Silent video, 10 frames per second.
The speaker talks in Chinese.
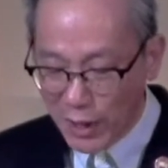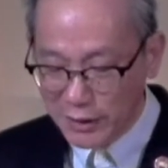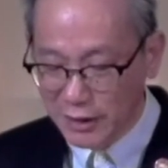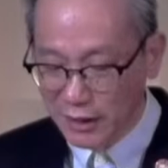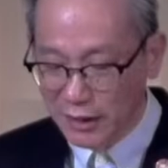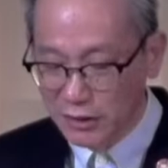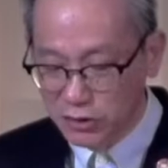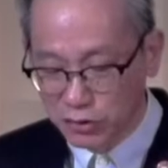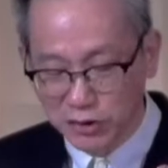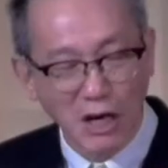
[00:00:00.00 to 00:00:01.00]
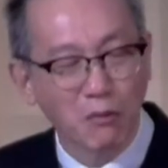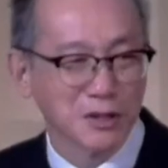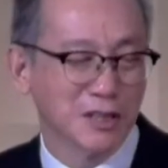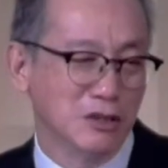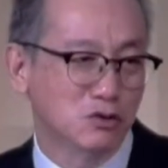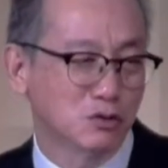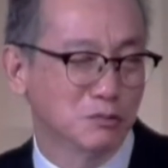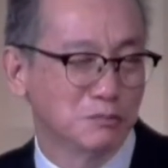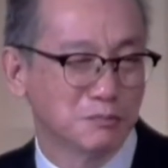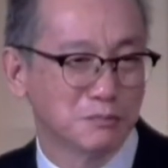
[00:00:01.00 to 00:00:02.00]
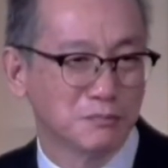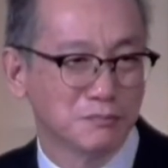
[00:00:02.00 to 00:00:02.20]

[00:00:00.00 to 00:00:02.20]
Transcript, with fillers: 为的就是要我得益处，